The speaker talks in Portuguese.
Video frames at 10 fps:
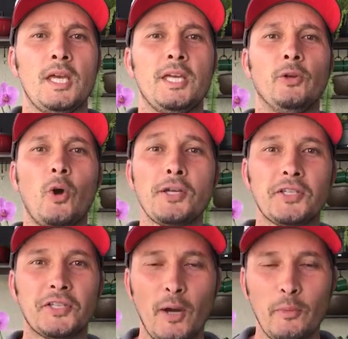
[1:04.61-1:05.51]
E nós
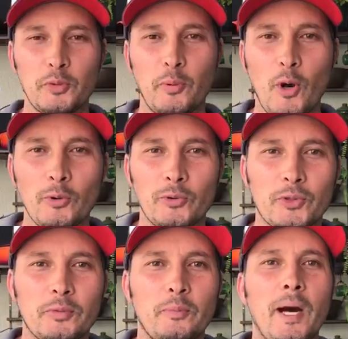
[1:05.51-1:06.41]
estamos prontos
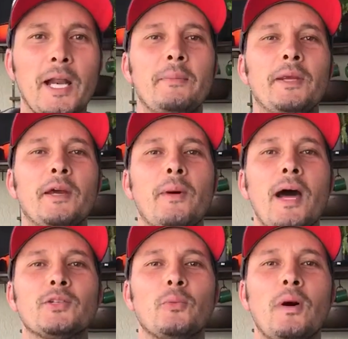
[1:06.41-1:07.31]
para abrir
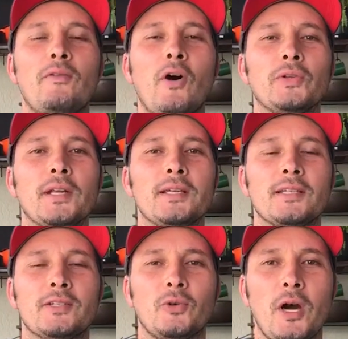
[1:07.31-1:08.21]
mais uma volta
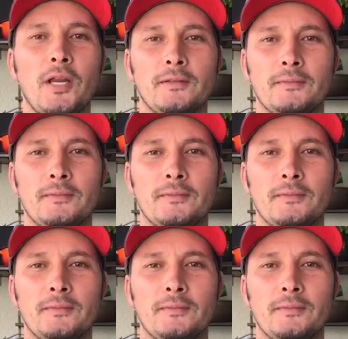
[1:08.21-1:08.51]
nessa história.